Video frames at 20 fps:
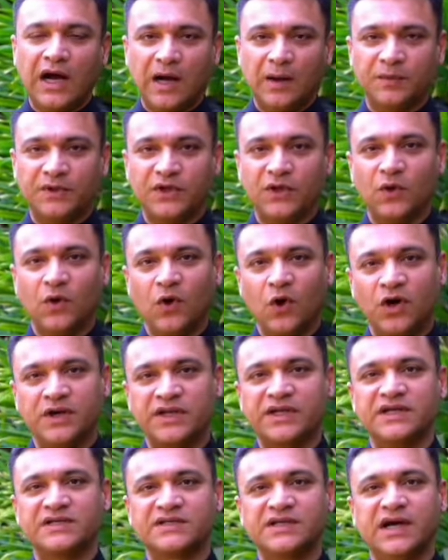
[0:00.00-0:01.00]
आपके
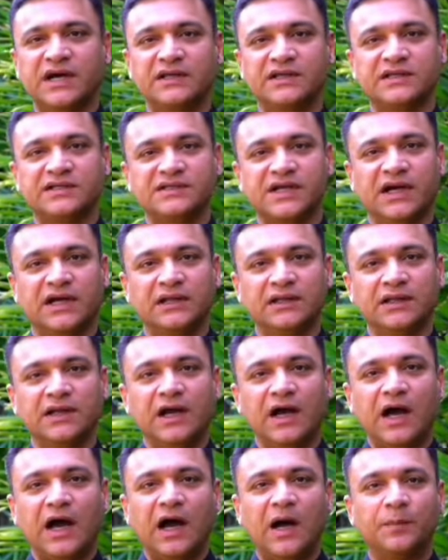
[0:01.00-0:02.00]
वोट के साथ साथ
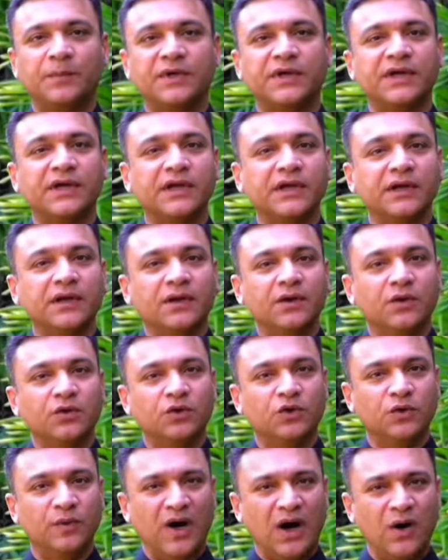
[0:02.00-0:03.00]
आपके
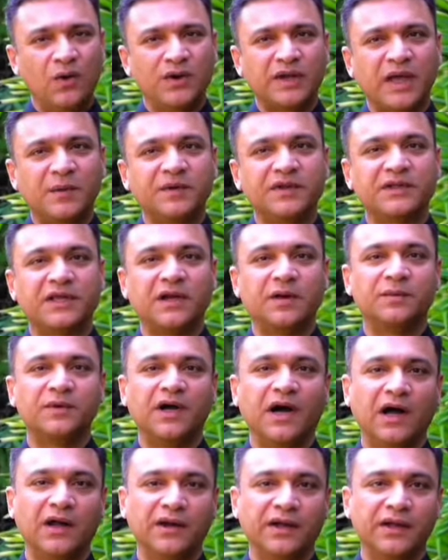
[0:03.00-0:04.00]
दुआओं के भी
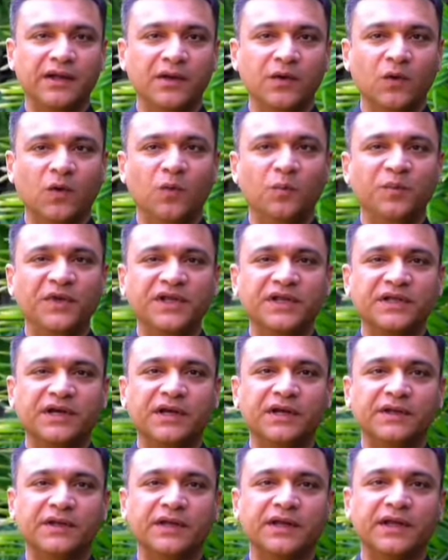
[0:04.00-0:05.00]
तलबगार हैं उम्मीद
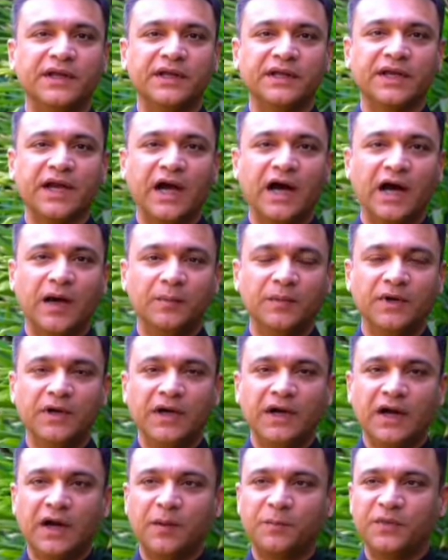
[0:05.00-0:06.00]
करते हैं कि आप
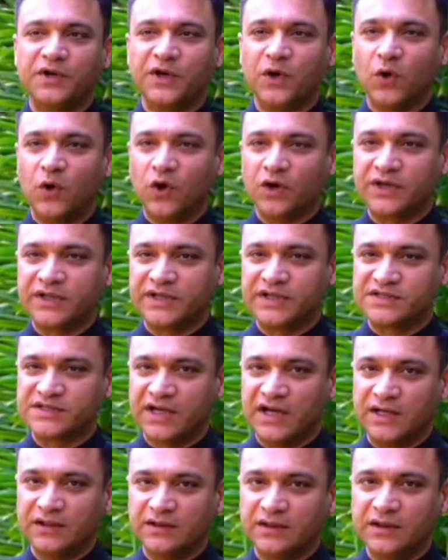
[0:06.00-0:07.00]
अपने वोट के
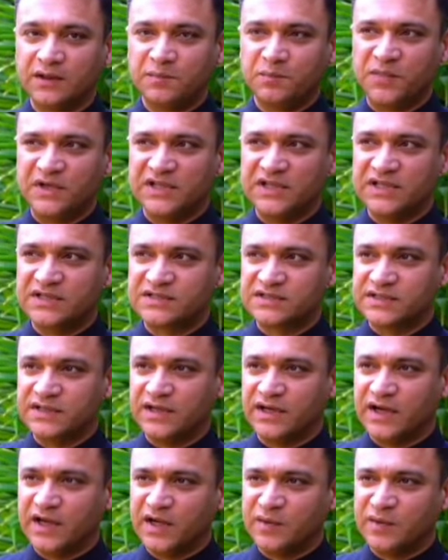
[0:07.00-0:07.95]
साथ मजलिस की